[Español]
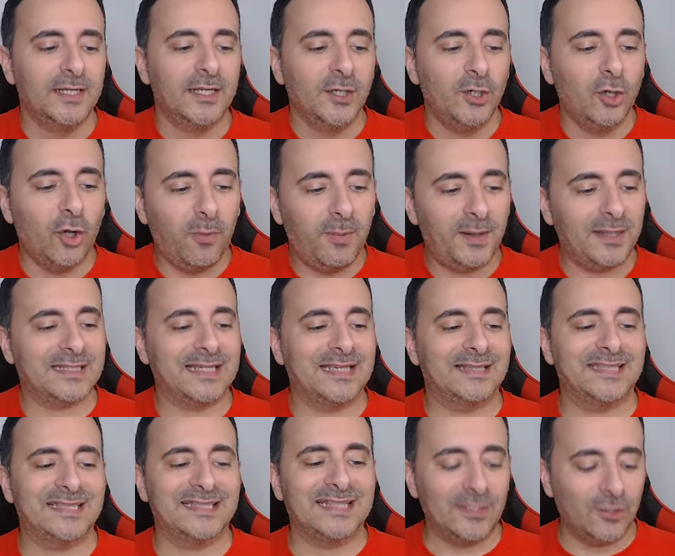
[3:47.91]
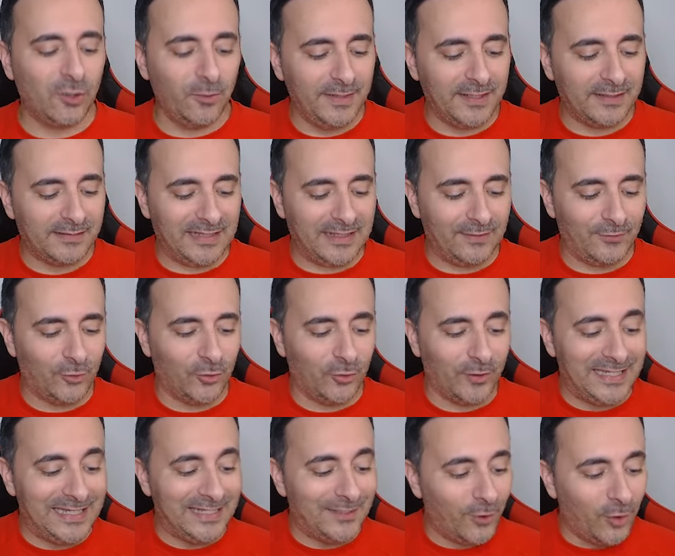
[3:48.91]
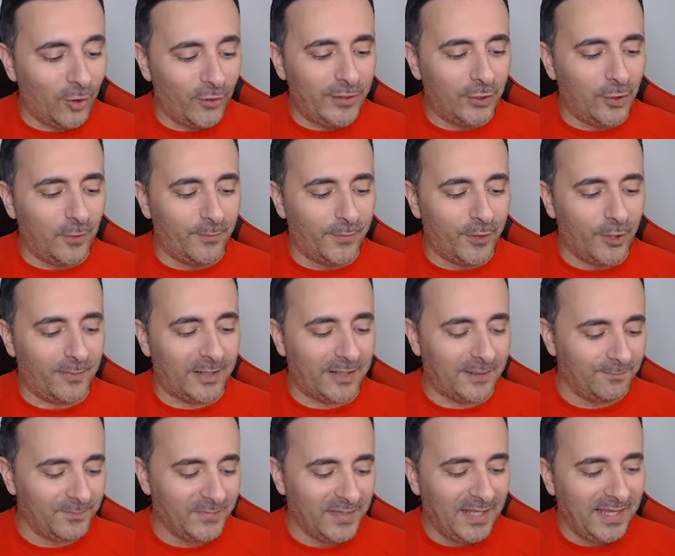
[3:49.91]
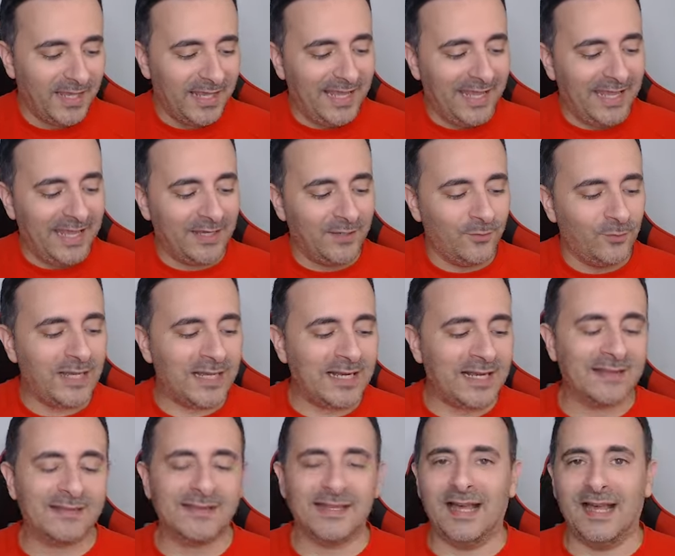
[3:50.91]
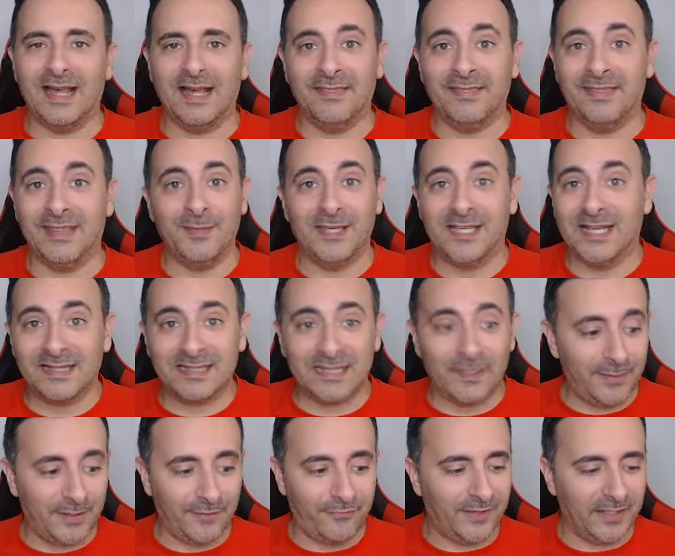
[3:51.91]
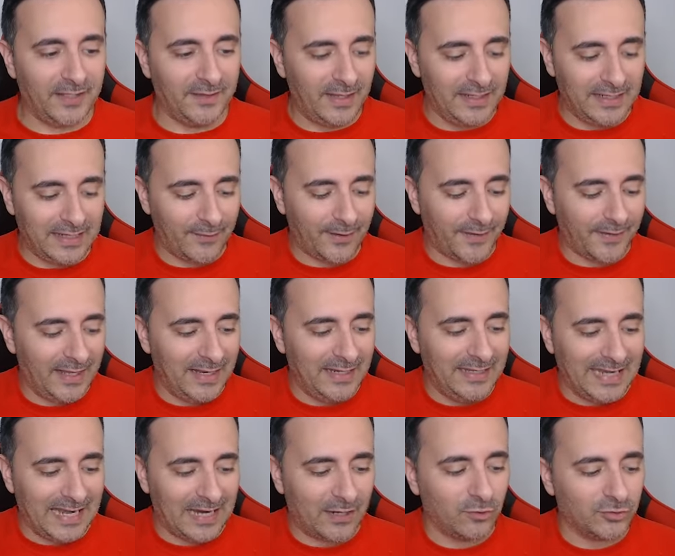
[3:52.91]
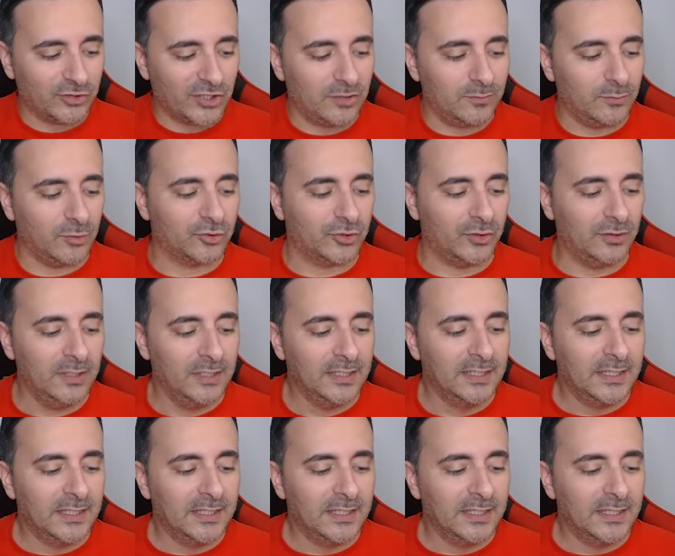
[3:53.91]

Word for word: Los bats que se están convirtiendo, y no lo digo en broma, en una carta de mis cartas preferidas, la verdad, las cosas como son.